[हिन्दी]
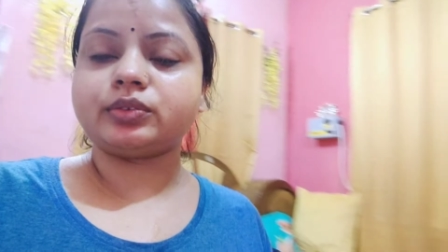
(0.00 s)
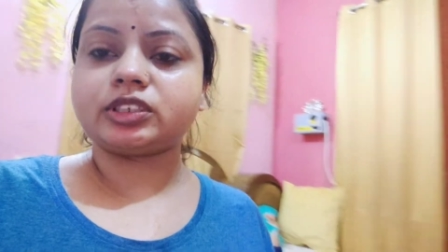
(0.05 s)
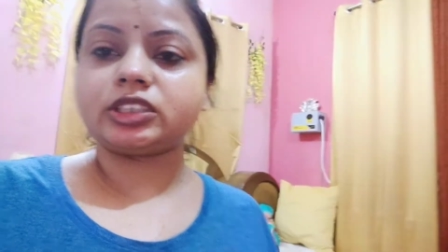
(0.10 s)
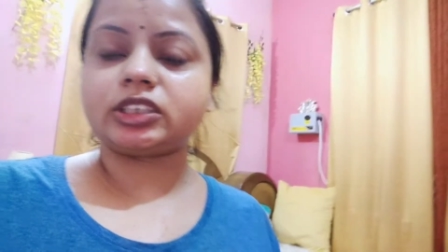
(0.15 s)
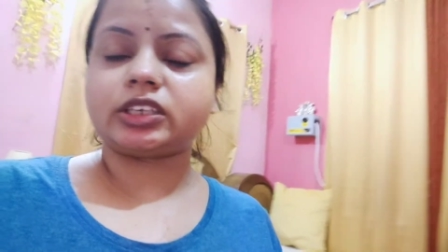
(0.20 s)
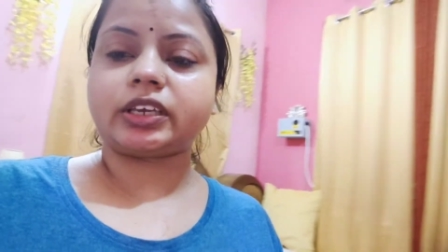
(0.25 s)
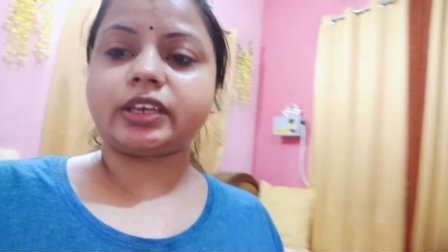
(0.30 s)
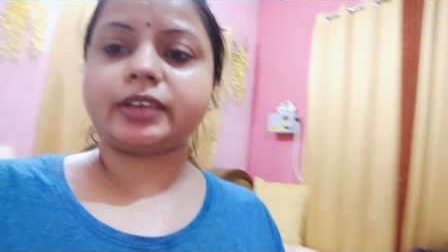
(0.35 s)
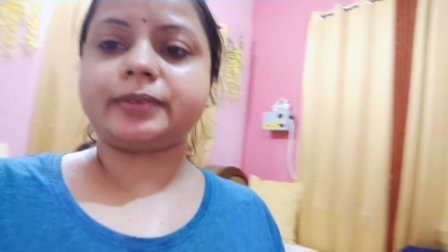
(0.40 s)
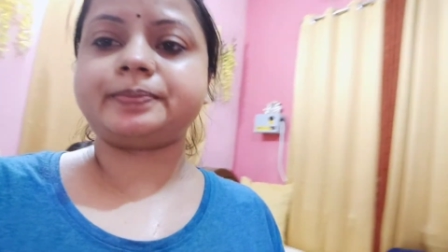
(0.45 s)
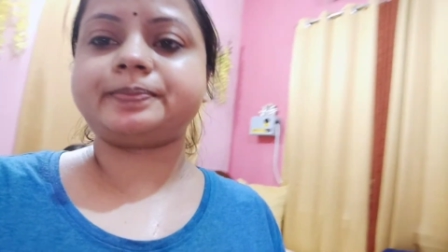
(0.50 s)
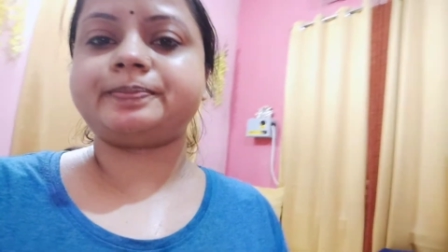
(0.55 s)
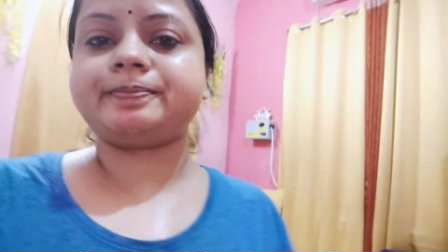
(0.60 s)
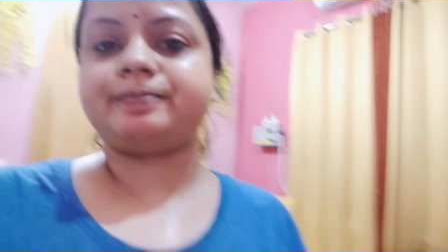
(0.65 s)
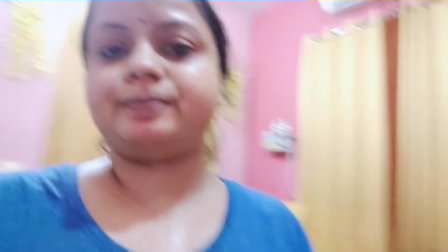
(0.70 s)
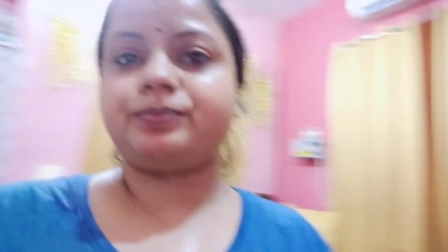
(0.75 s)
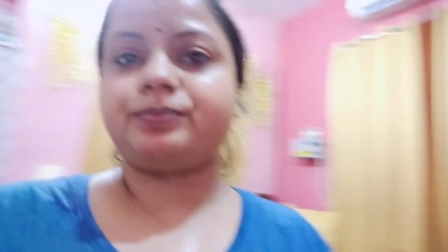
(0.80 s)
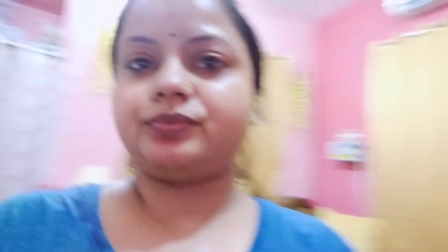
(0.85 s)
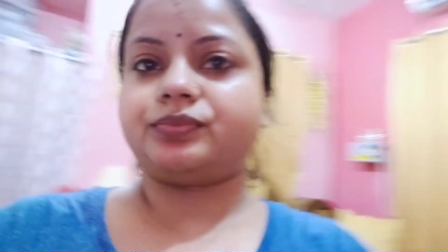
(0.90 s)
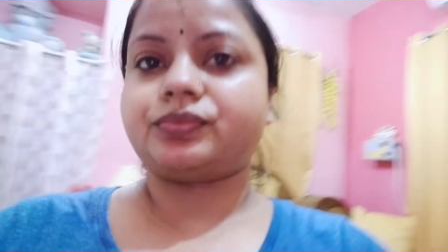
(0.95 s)
ठीक है
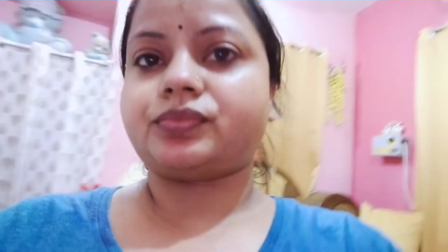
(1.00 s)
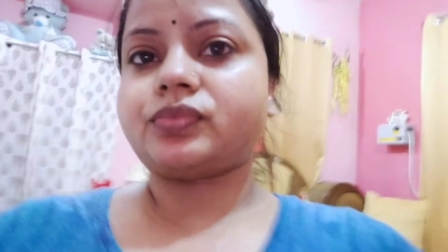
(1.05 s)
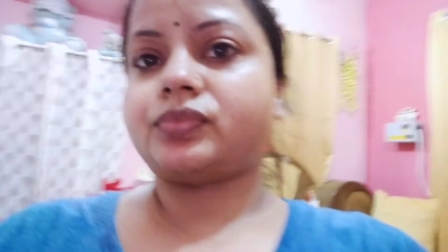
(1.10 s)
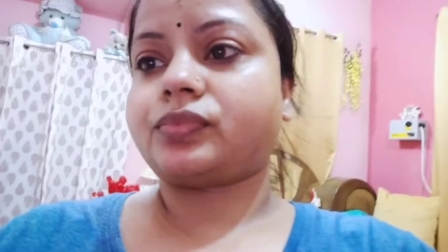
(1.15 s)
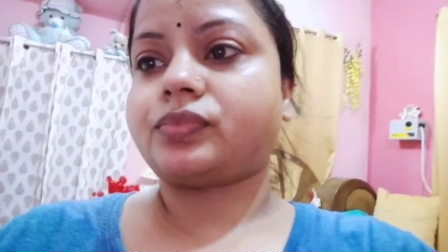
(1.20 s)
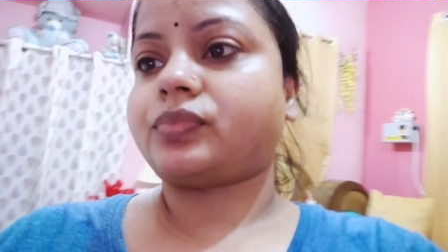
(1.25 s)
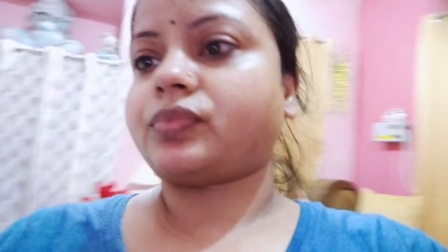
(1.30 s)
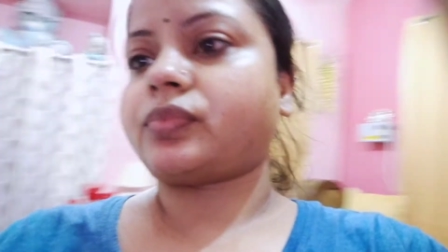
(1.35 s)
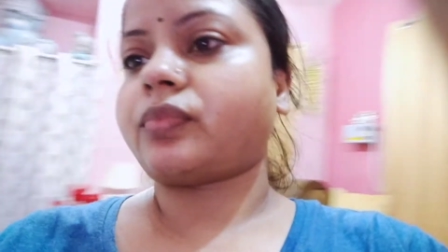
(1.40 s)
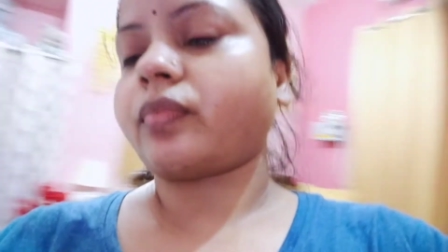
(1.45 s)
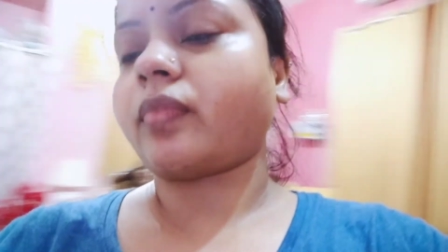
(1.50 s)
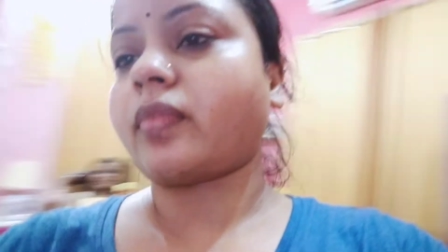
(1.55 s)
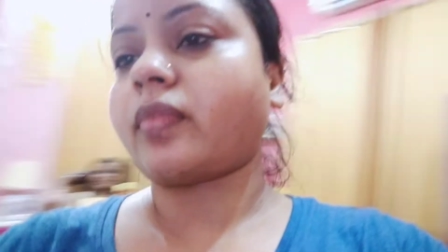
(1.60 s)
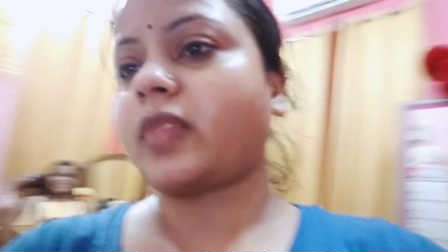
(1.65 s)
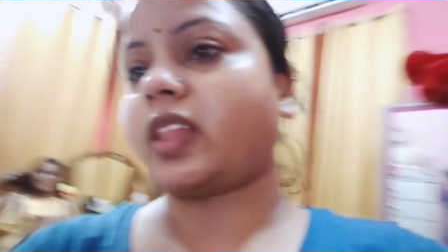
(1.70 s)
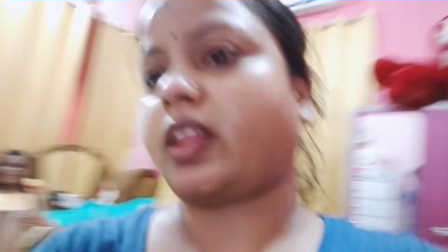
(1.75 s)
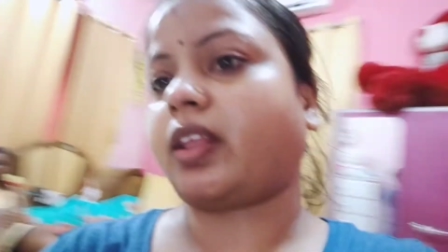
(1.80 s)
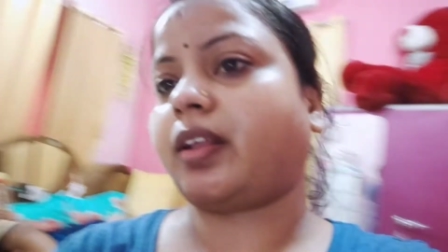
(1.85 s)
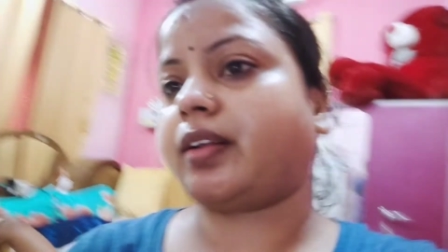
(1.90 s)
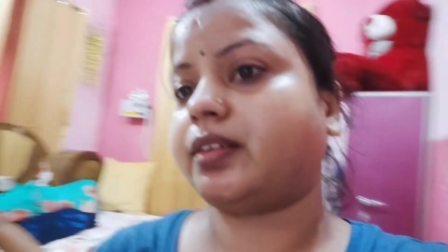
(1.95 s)
ठीक है फिर मैं सो
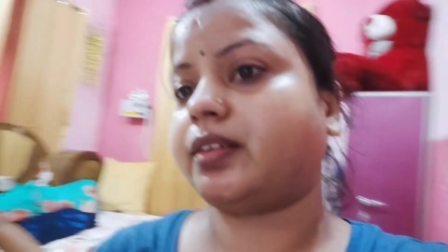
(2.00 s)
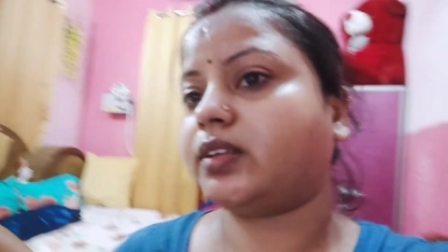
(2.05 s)
जाऊंगी